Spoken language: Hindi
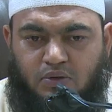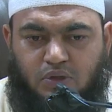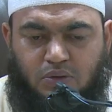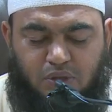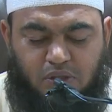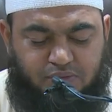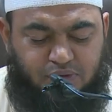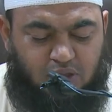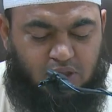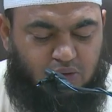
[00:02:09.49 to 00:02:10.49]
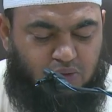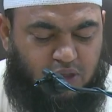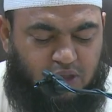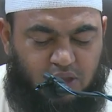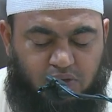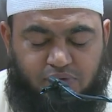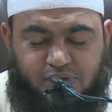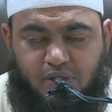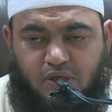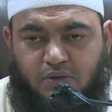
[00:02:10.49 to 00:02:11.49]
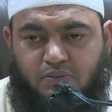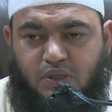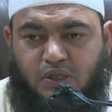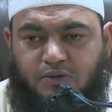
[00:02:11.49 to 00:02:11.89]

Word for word: नबी करीम सल्लल्लाहु अलैहि वसल्लम ने